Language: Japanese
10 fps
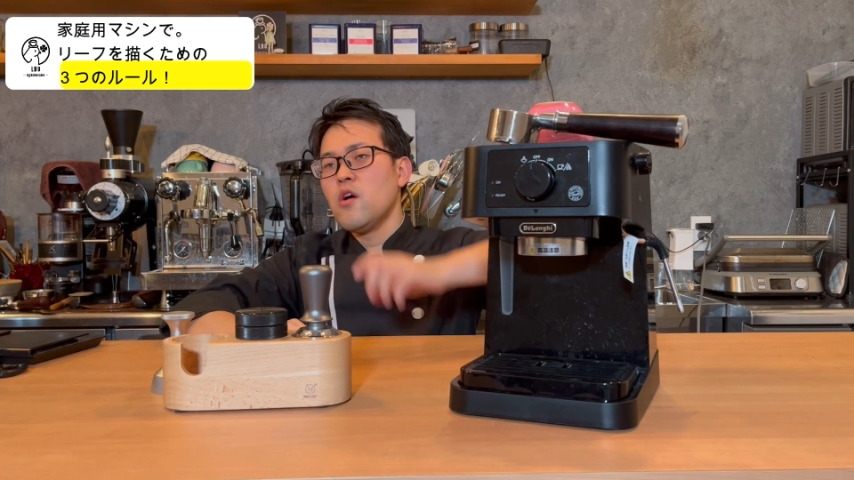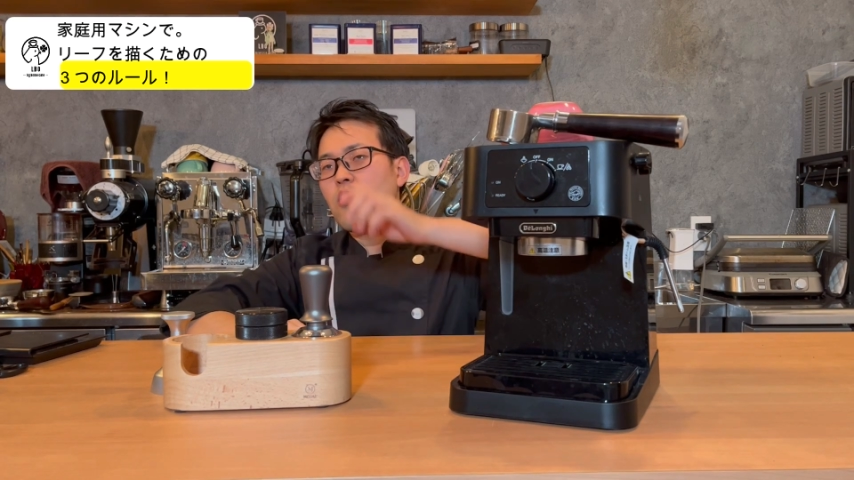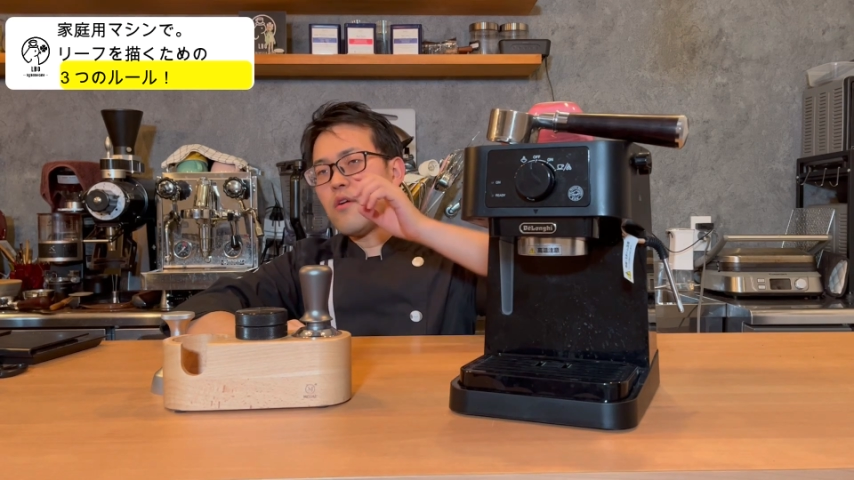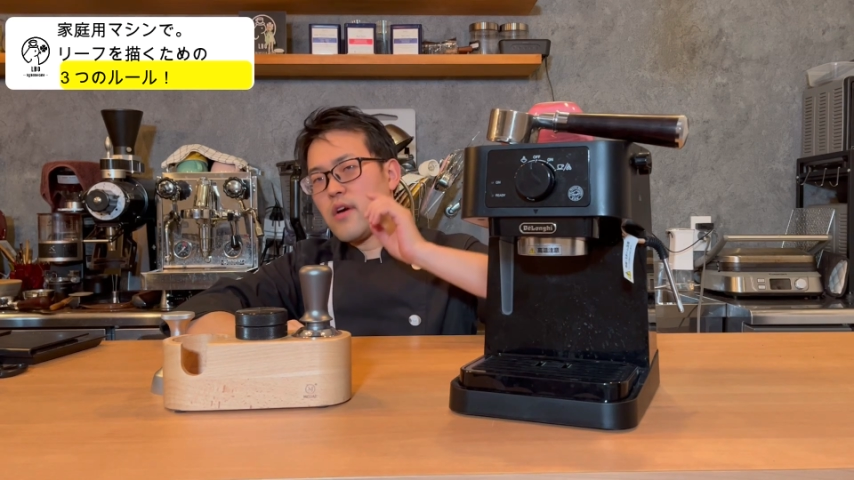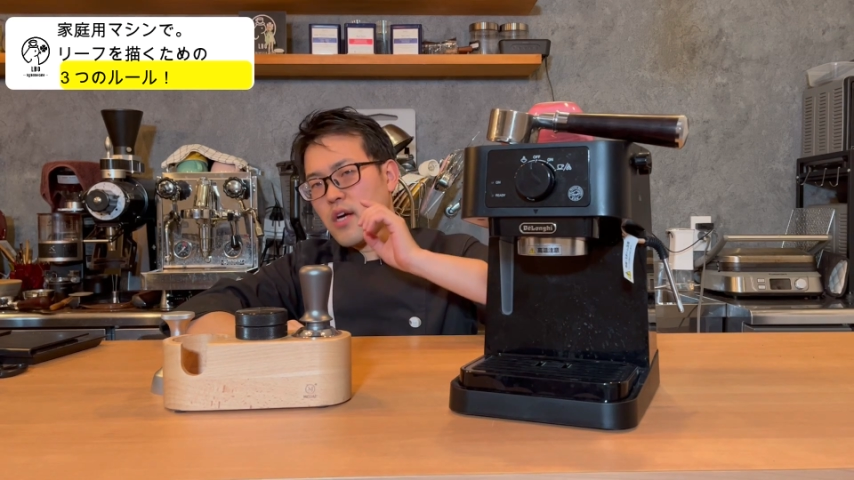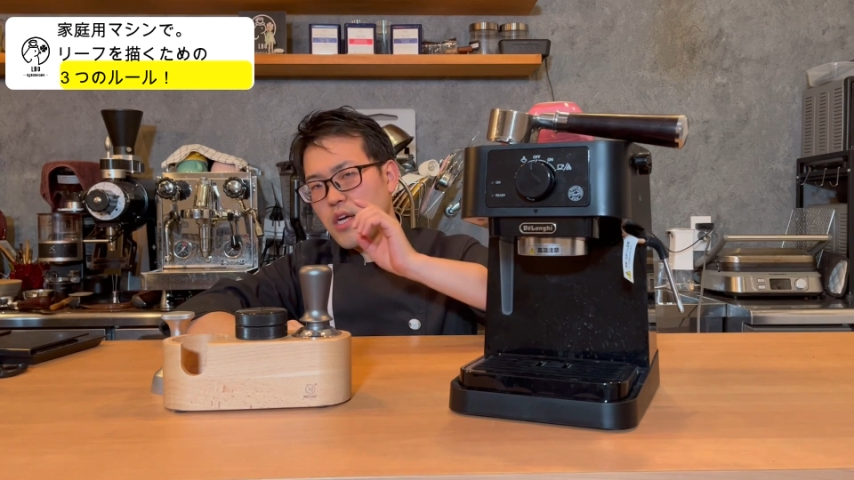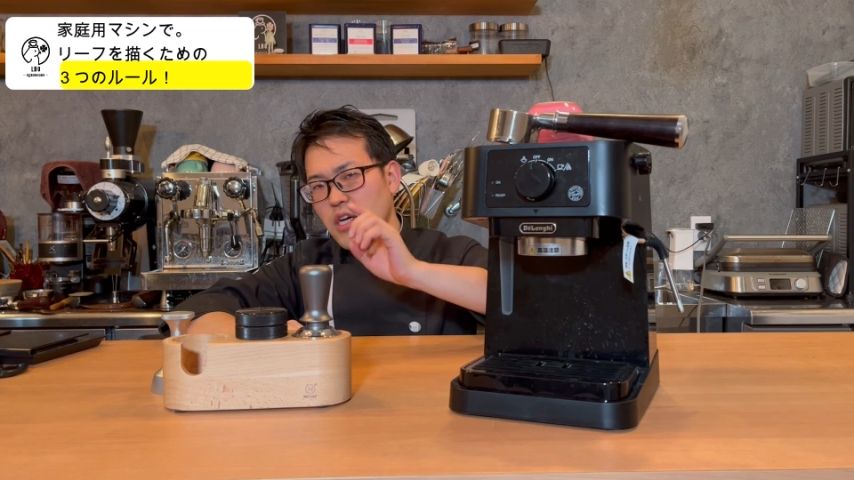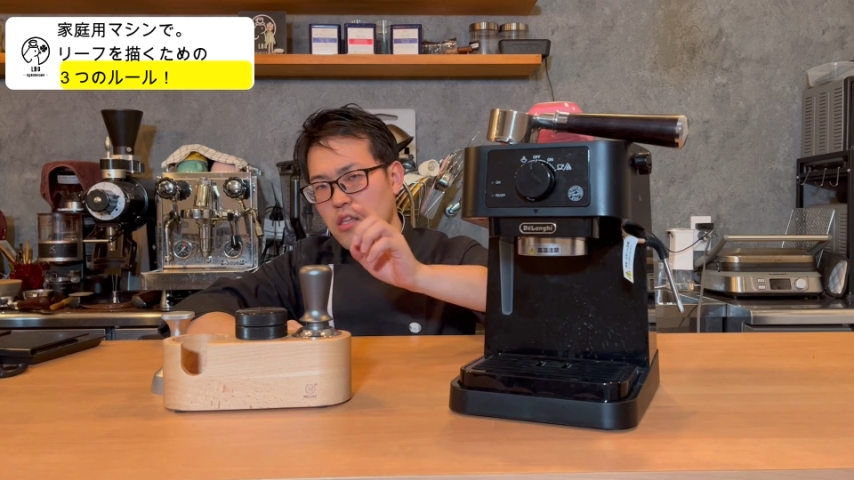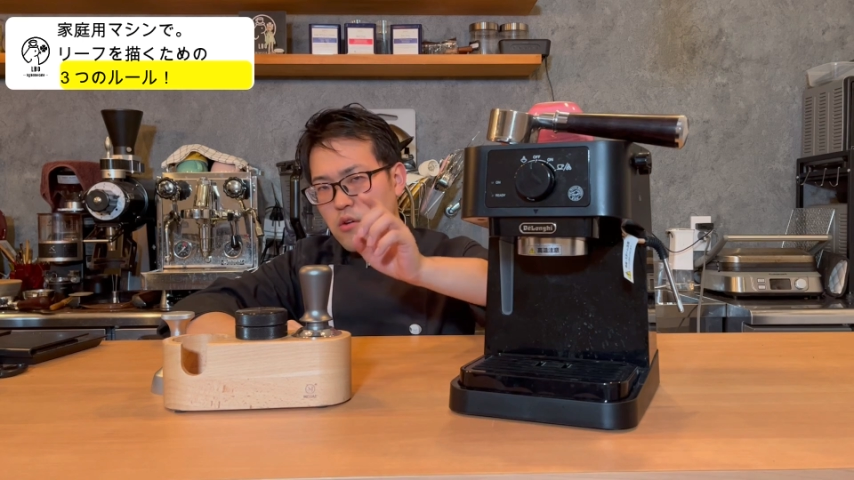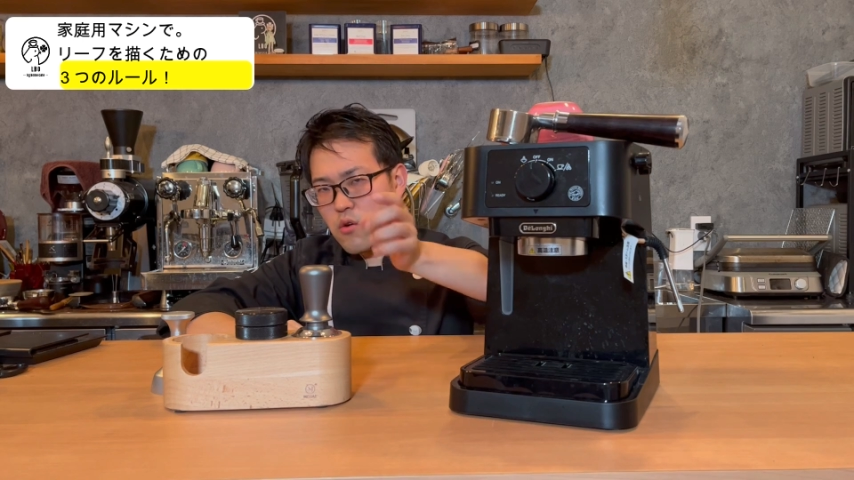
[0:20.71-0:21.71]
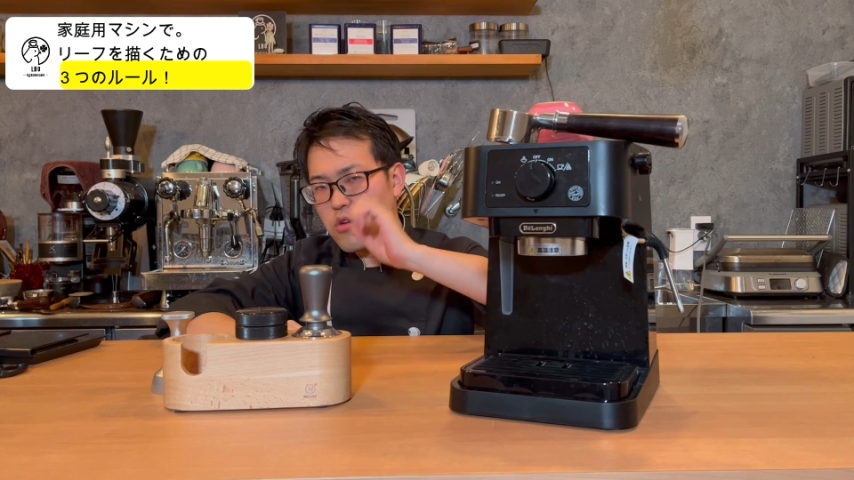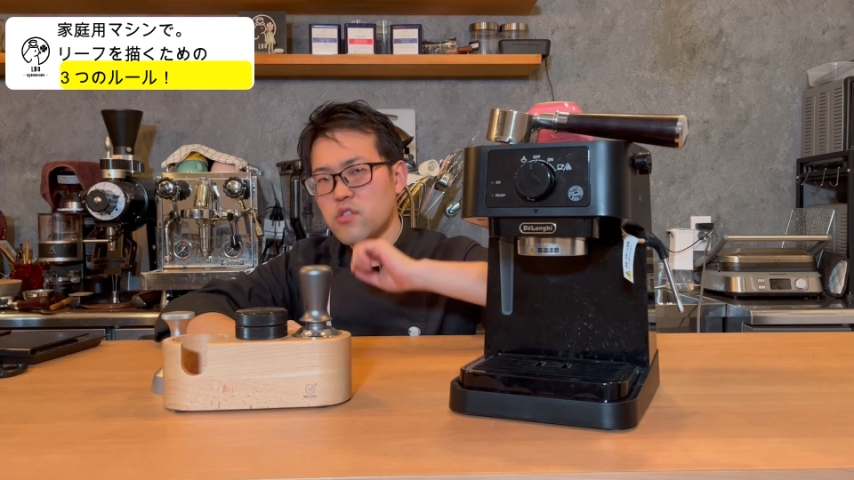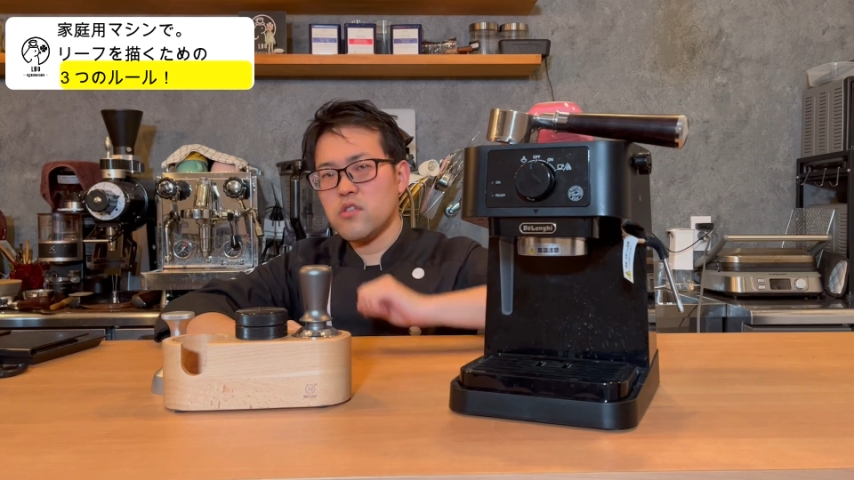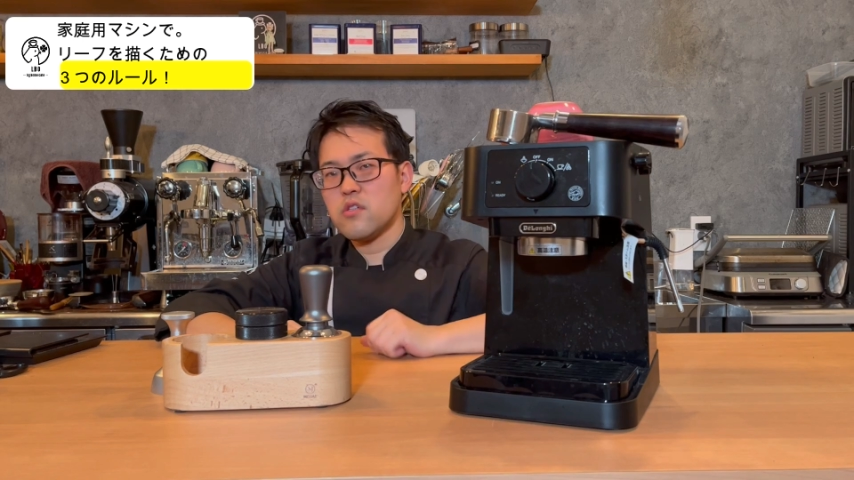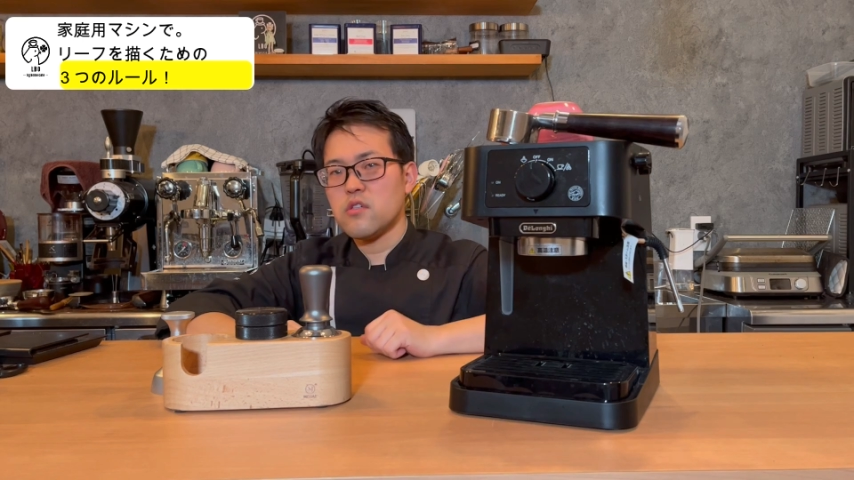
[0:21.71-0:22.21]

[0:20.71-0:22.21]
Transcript: 今回書き方のコツ